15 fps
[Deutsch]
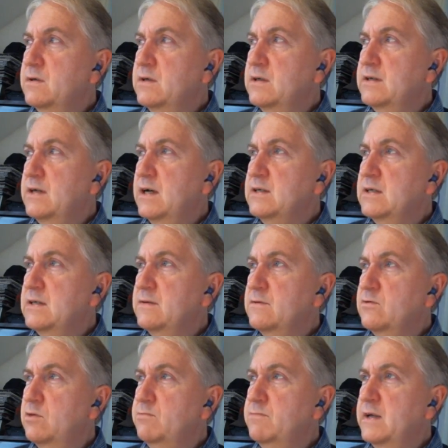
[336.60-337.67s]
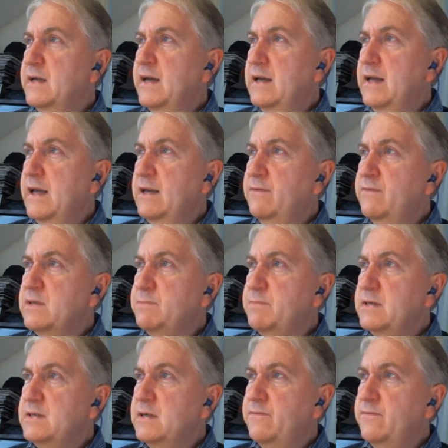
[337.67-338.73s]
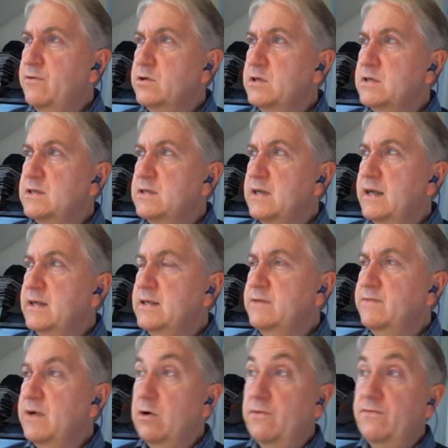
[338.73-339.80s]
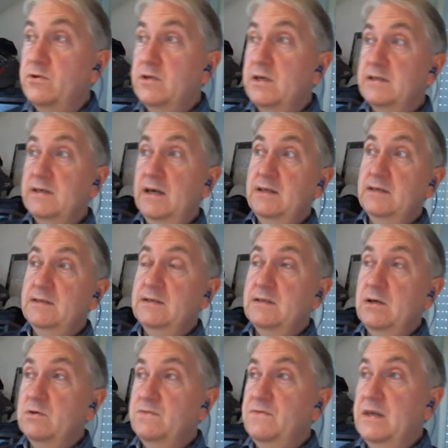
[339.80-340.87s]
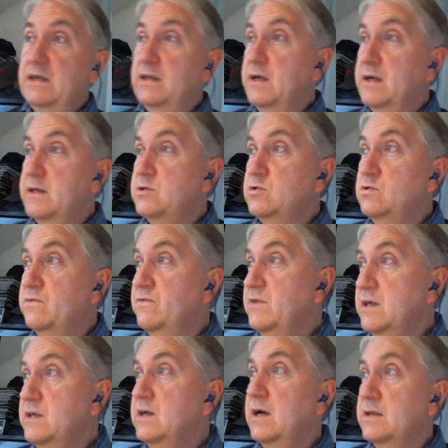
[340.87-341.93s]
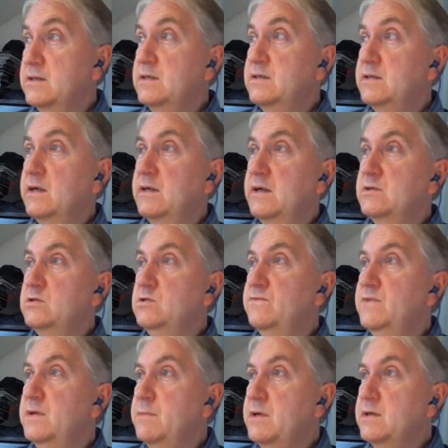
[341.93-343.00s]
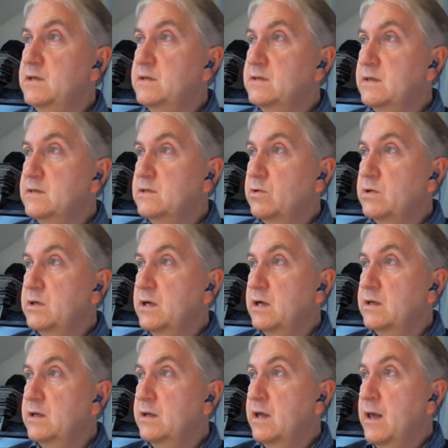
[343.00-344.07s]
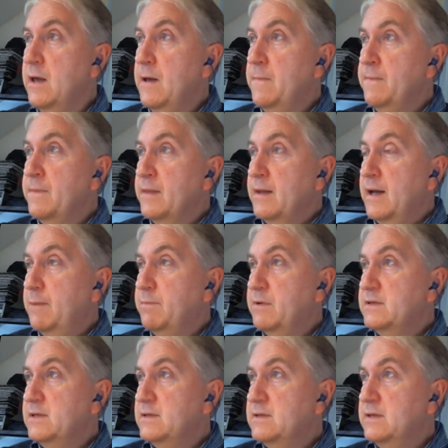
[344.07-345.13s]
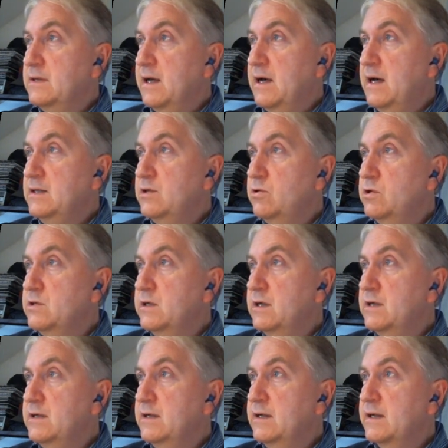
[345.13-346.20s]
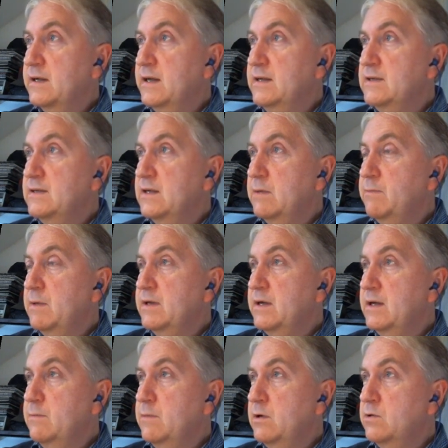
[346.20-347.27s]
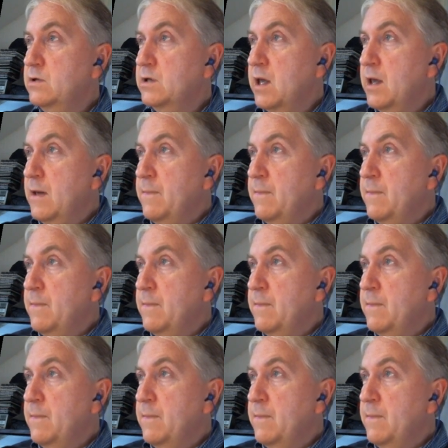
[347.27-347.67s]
gedacht, das könnte man ein etwas besser vorne stylen, weil auch von der Seite sieht es aus wie jeder SUV. Ja, es ist ja ein SUV-mäßig, seht es auch hier an den abgesetzten Rathäusern, an denen erkennt ja, man ja immer und